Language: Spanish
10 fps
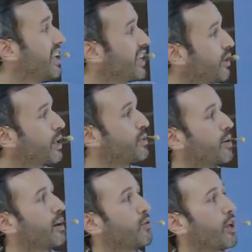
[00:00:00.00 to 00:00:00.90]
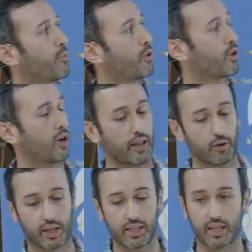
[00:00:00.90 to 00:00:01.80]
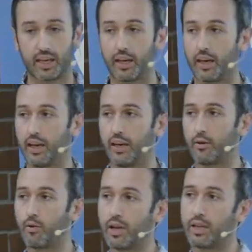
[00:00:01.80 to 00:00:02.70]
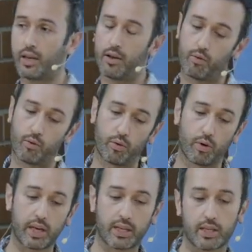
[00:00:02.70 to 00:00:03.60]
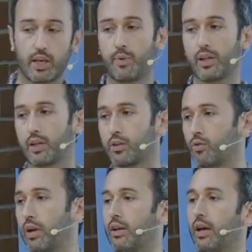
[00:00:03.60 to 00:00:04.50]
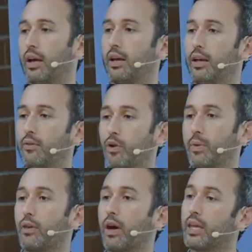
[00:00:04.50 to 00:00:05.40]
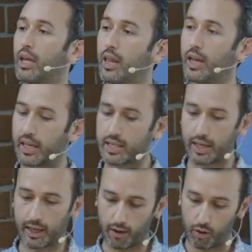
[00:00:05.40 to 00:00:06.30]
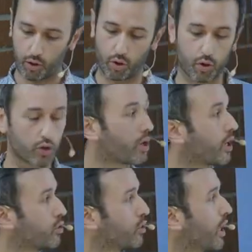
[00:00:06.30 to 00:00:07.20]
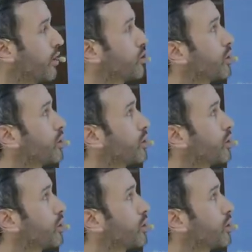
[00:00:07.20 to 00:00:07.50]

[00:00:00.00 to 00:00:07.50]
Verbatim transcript: Y también te va a ayudar por otro lado, que es que eh, Google tiene un rich snippet, que es una eh, información añadida que saca en los resultados,